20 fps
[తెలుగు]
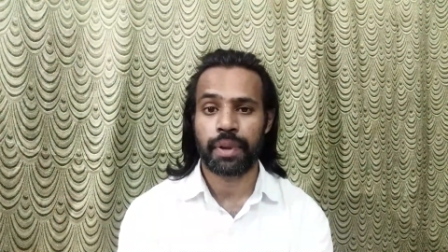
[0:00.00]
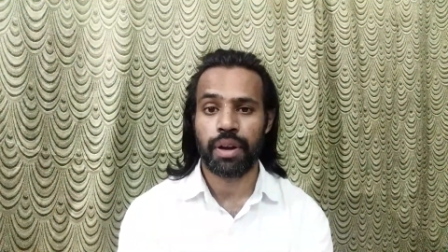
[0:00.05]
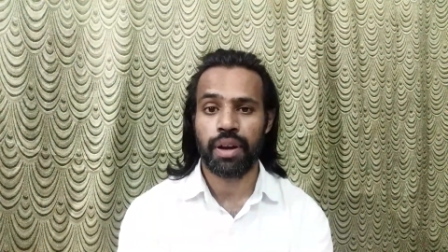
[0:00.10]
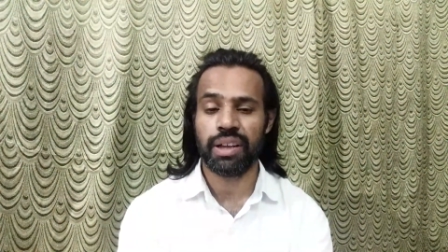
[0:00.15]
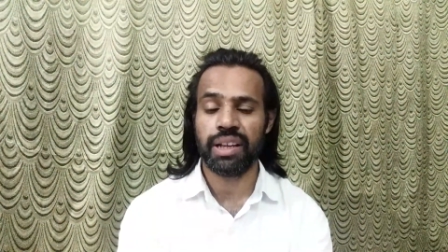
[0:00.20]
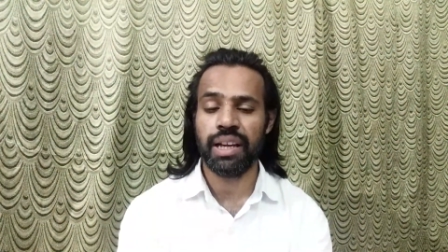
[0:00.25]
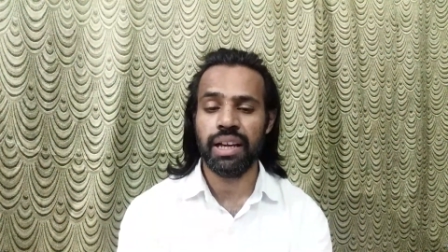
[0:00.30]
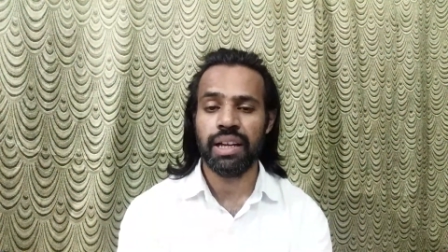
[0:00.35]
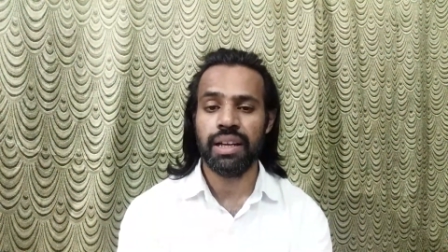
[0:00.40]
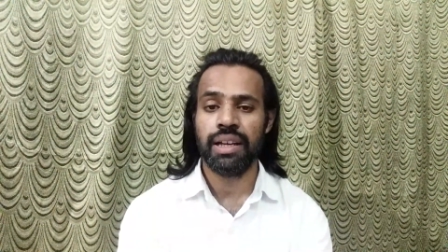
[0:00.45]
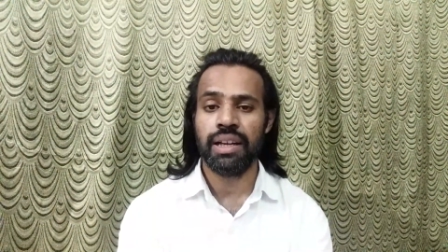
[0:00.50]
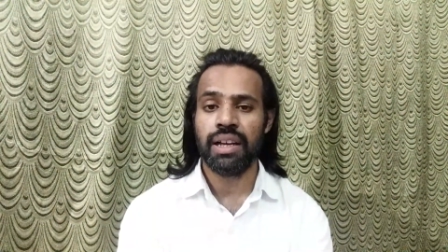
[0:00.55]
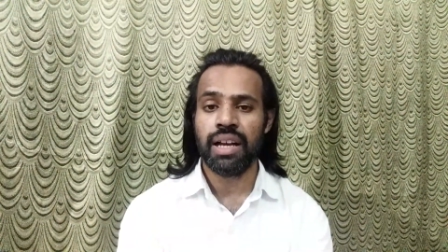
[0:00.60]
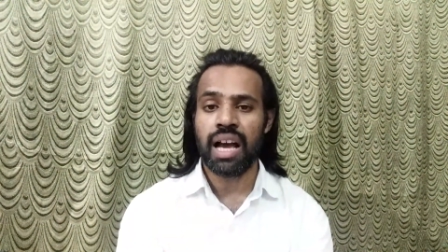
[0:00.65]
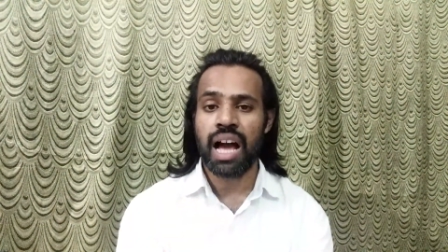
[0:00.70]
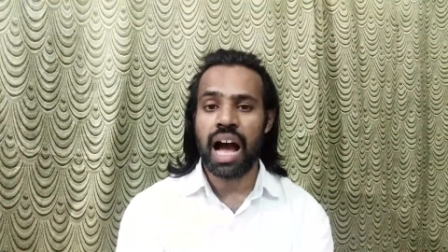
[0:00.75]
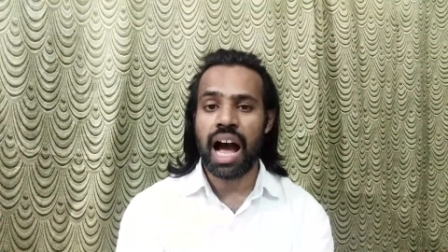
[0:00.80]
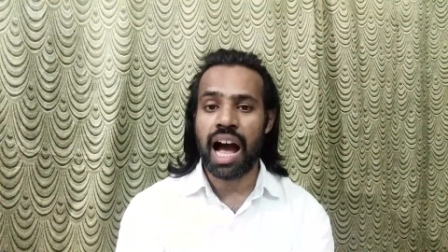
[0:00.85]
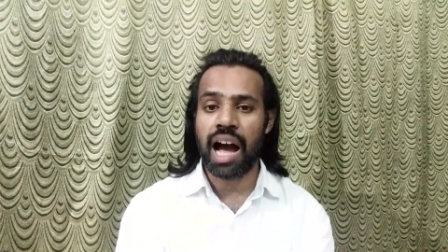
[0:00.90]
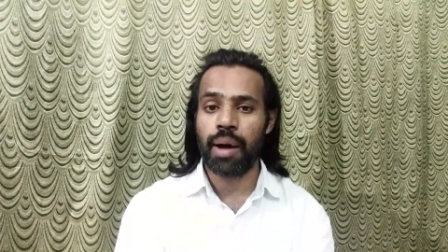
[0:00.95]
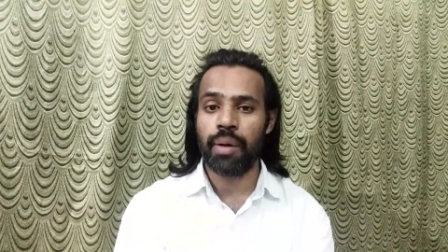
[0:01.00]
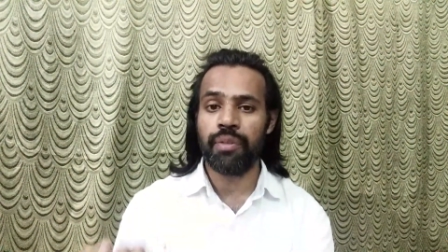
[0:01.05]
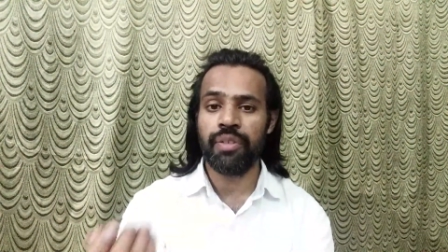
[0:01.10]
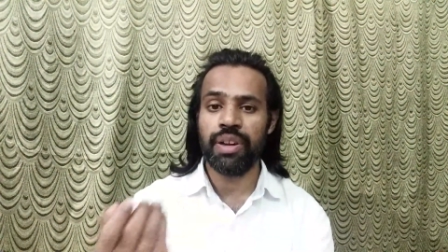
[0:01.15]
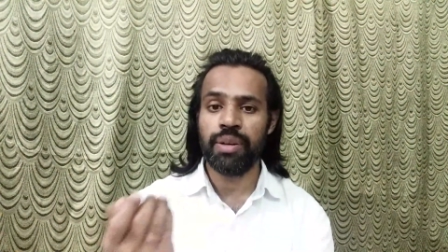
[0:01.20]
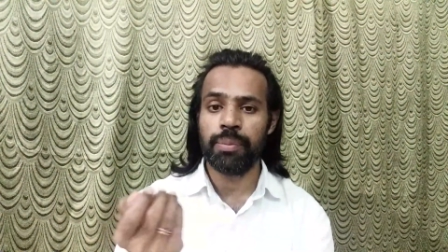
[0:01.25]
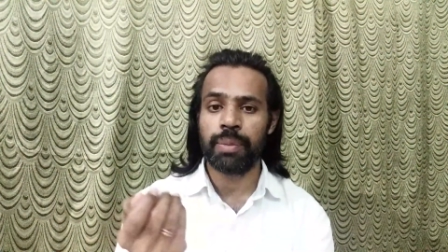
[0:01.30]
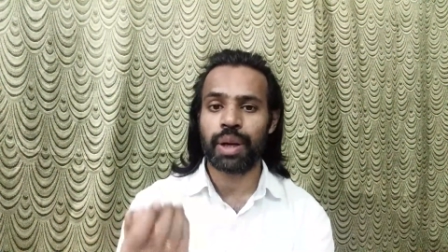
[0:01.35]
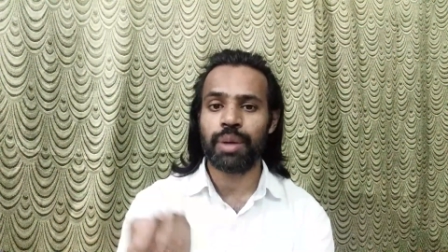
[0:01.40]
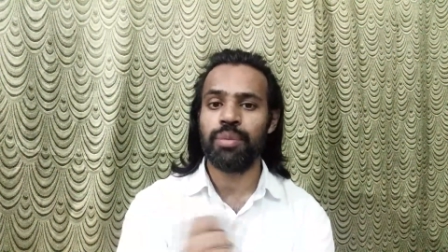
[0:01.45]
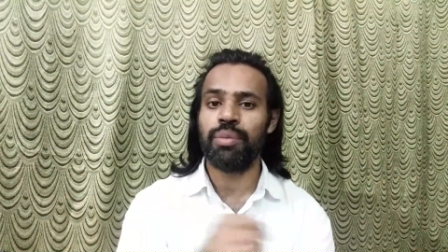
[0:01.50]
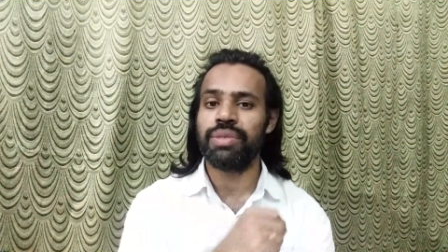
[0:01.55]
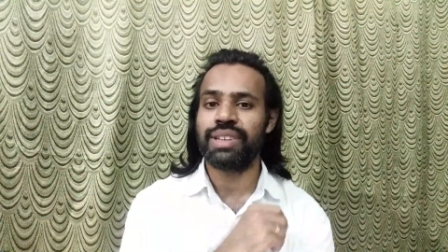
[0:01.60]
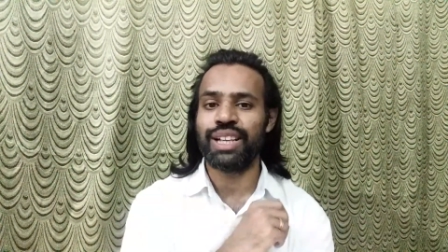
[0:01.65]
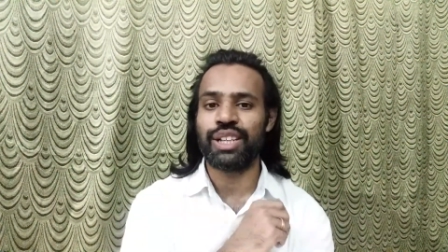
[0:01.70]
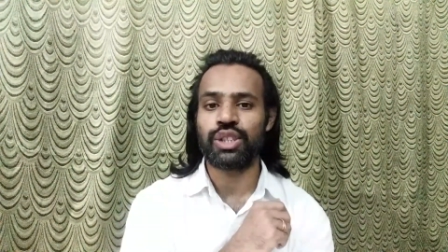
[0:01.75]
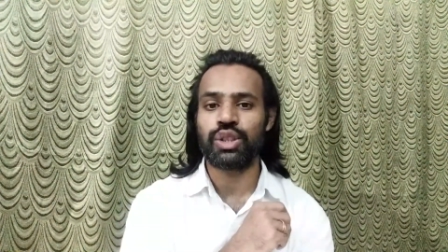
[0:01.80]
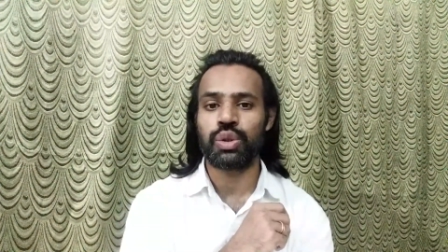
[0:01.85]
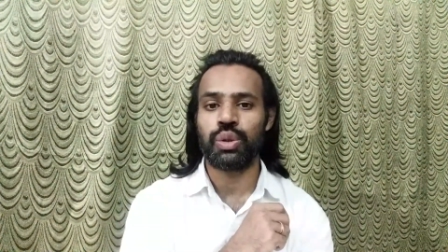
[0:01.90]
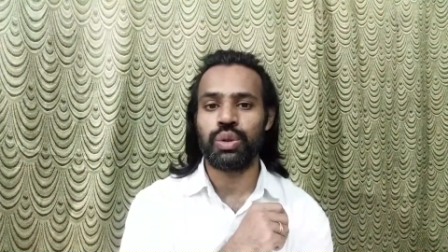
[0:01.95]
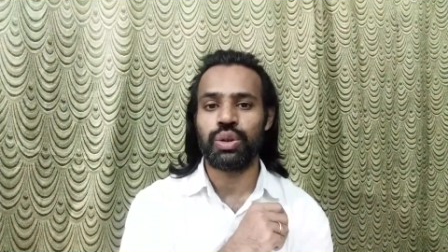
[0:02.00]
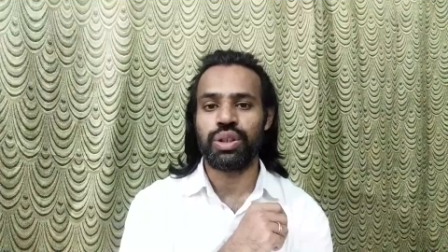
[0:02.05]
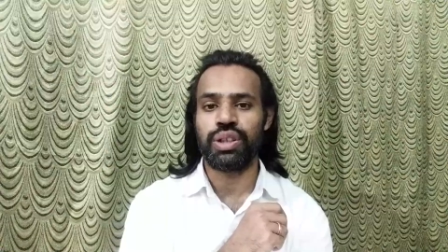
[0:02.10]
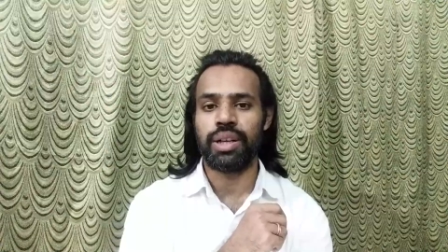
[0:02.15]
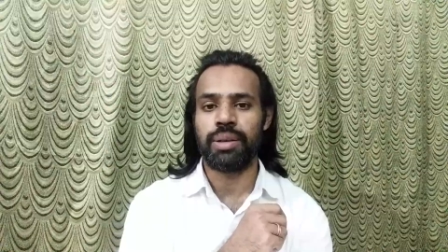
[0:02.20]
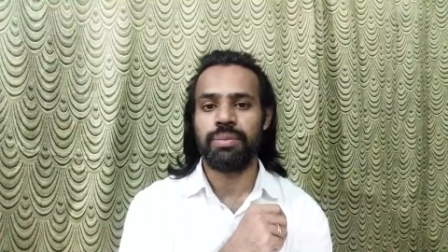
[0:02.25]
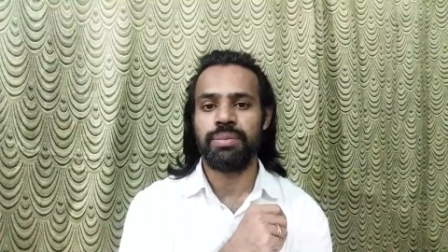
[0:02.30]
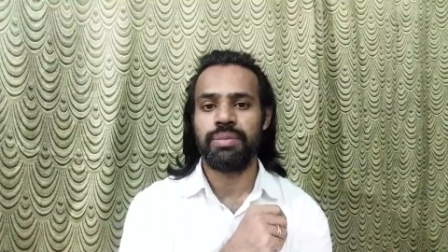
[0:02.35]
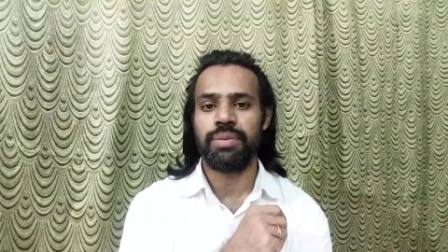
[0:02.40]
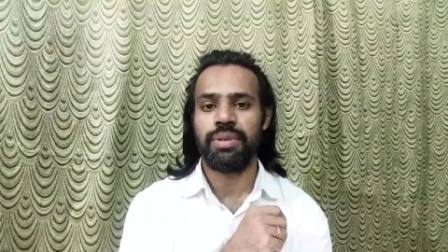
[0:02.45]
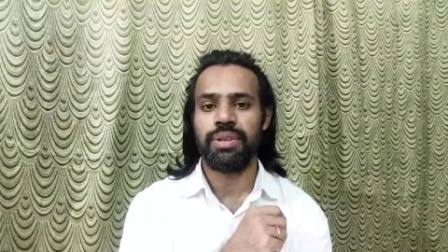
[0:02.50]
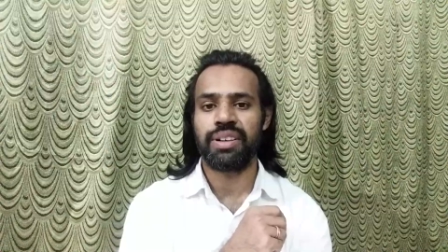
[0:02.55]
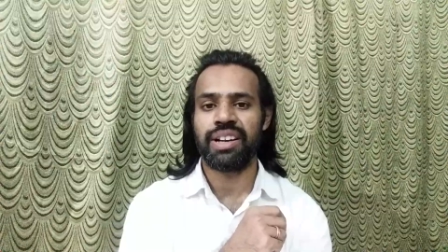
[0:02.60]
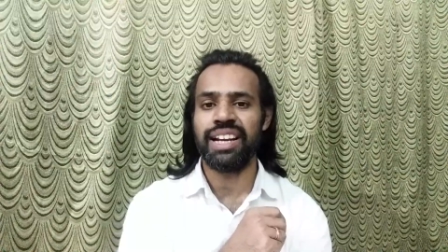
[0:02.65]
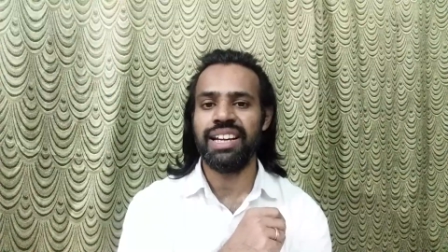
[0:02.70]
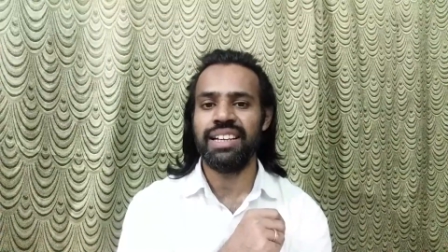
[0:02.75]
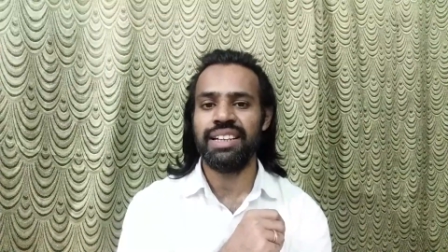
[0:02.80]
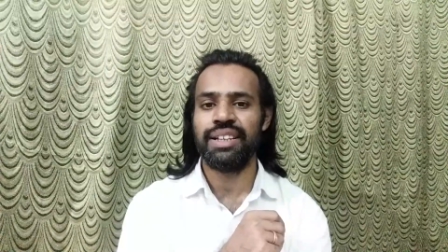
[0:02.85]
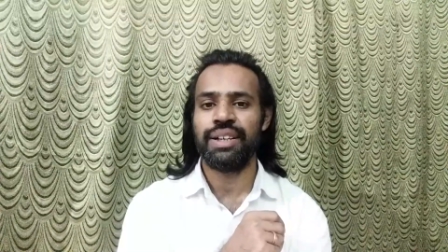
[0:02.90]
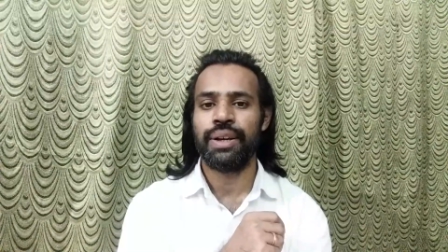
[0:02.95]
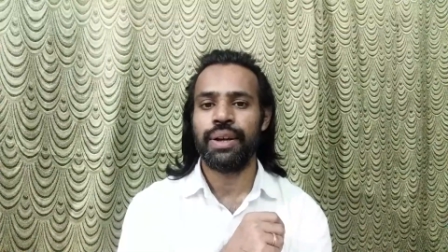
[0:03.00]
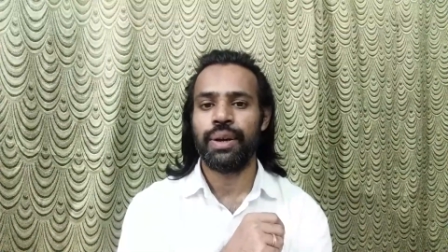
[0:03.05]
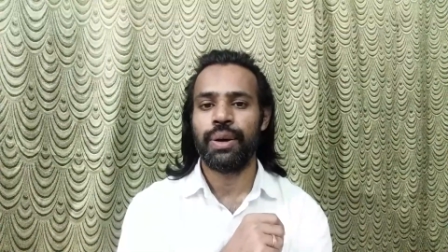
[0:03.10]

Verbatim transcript: ఓకే అవి మనం తెలుసుకుంటున్నాం రైట్